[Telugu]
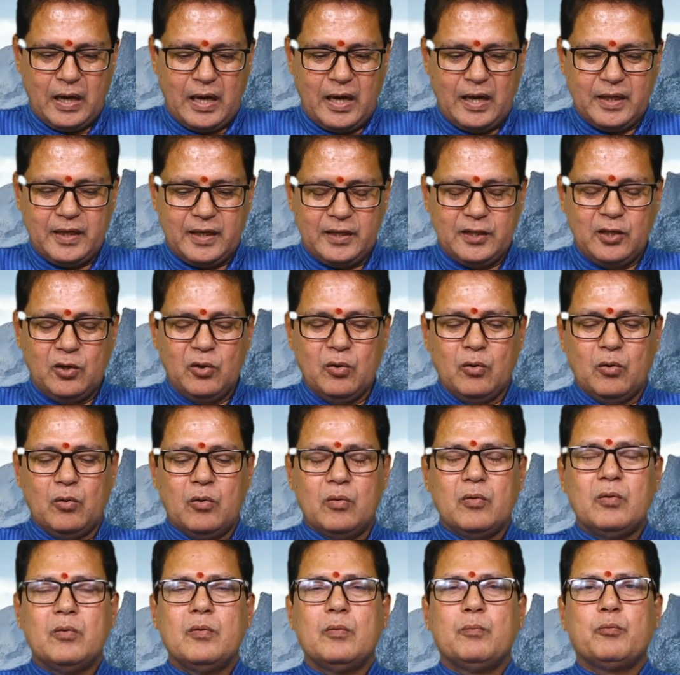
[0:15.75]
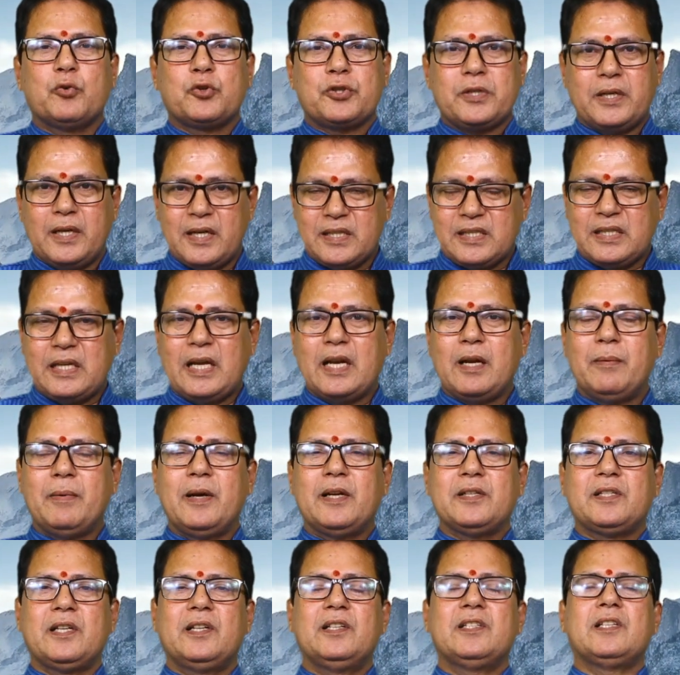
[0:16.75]
ఆ నదిలో పుష్కర స్థానం
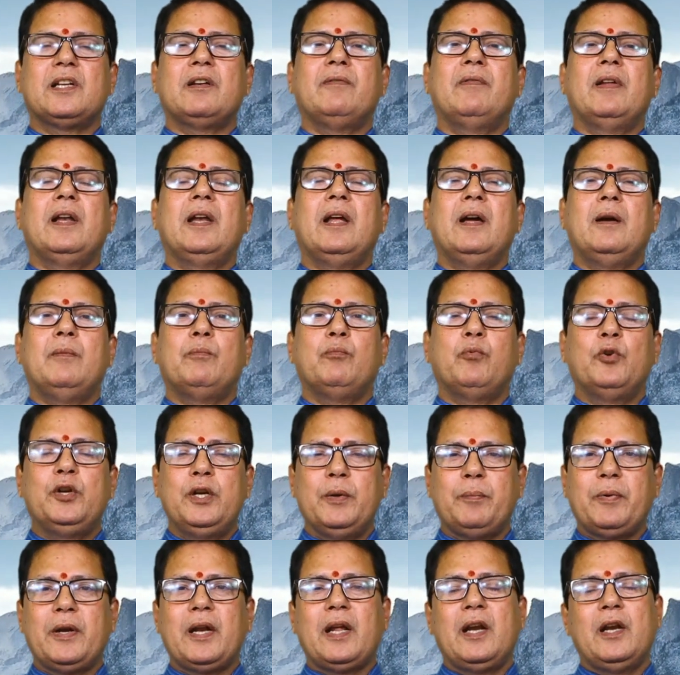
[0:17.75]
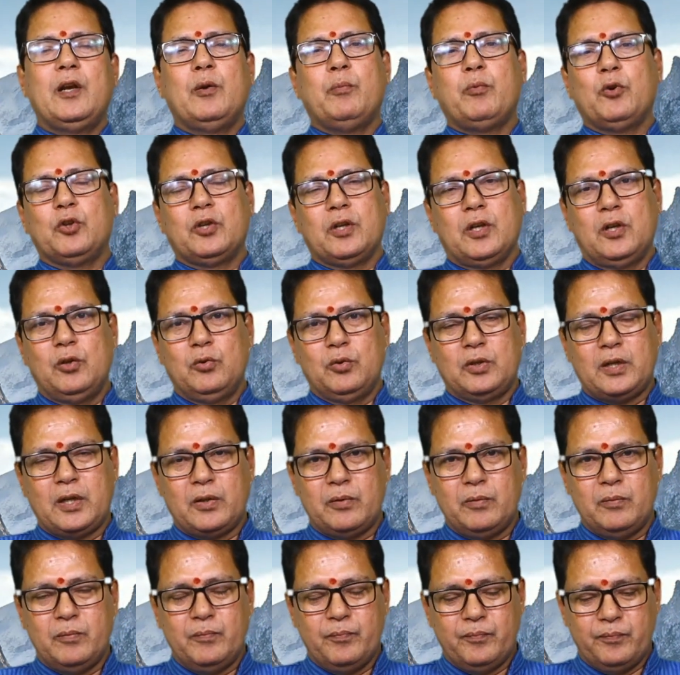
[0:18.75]
ఆచరించడం వల్ల పుణ్యఫలాలను
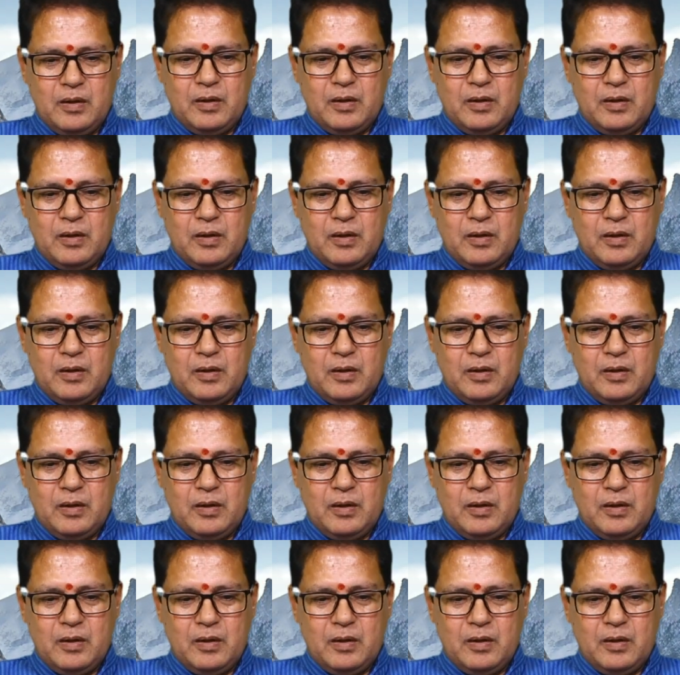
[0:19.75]
పొందగలుగుతారు